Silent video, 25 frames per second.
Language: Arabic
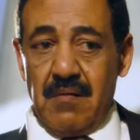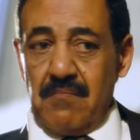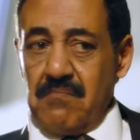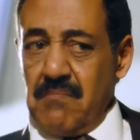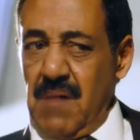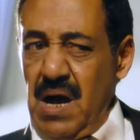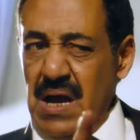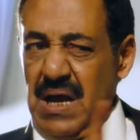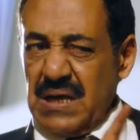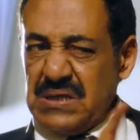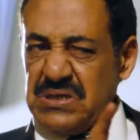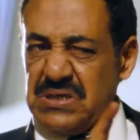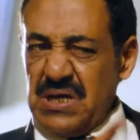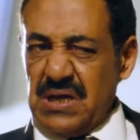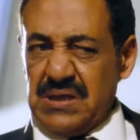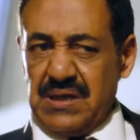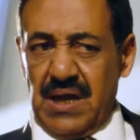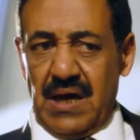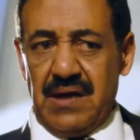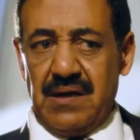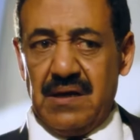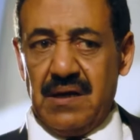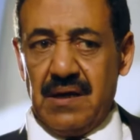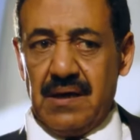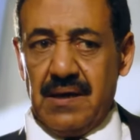ما قصرت
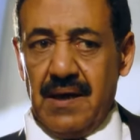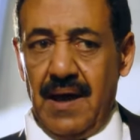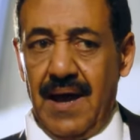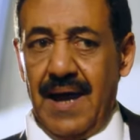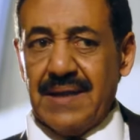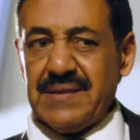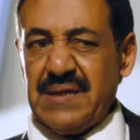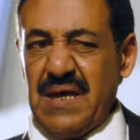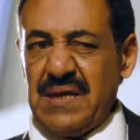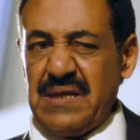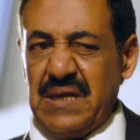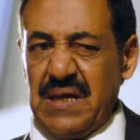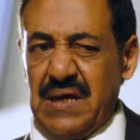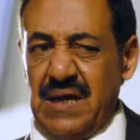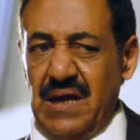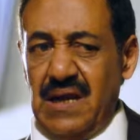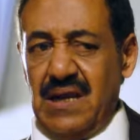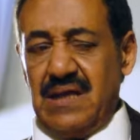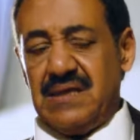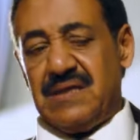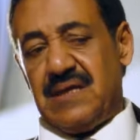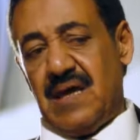عنك أعطيتك كل اللي